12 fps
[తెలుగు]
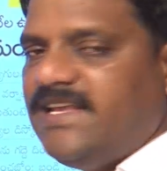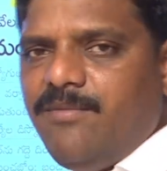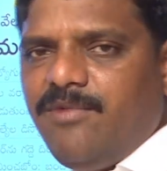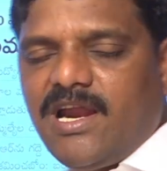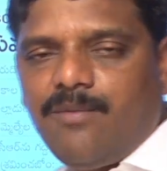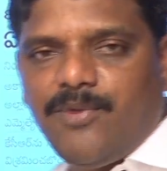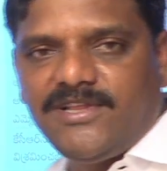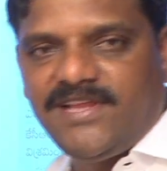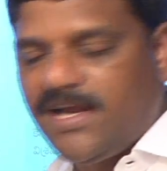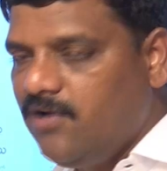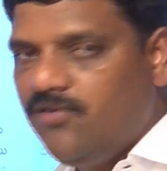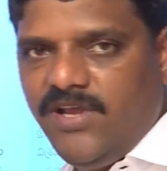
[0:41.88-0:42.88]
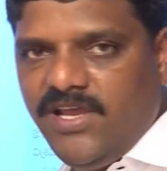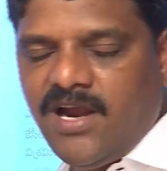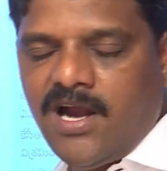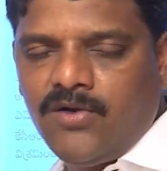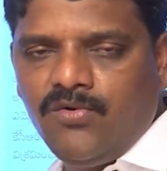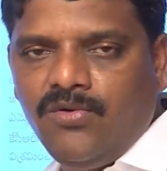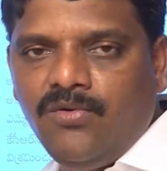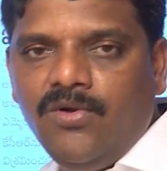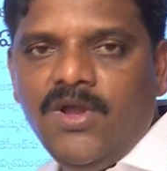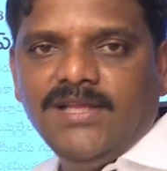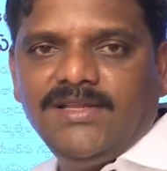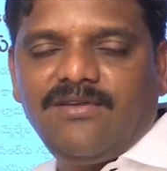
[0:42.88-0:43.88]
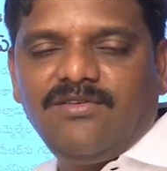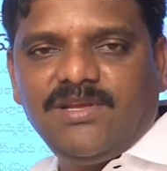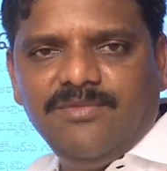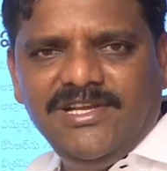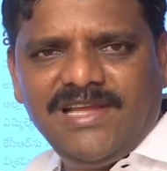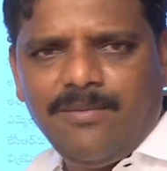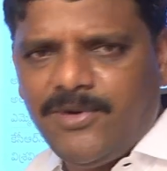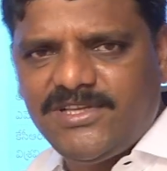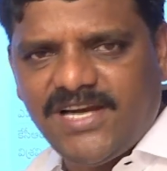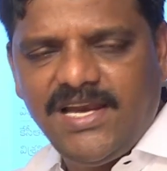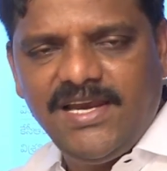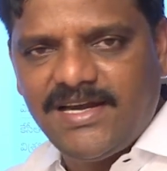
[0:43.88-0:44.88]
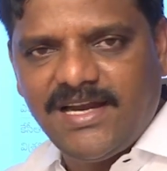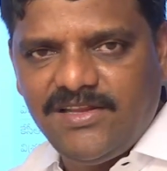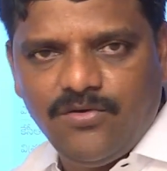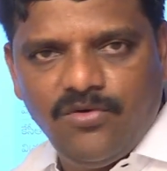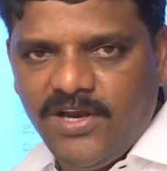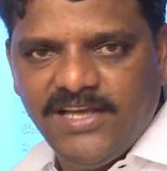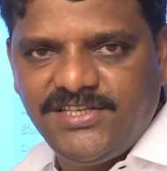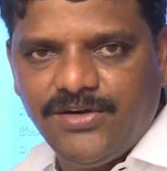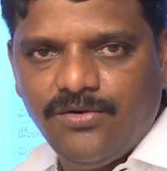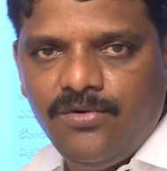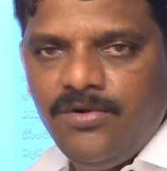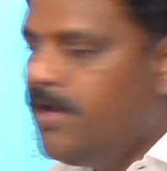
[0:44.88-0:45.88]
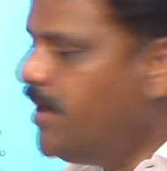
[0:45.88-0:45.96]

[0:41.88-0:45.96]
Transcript: సేమ్ ఇక్కడ పత్రికలను ఈనాడును తర్వాత మిగతా పత్రికలను ఎట్లయితే కొనేసిండో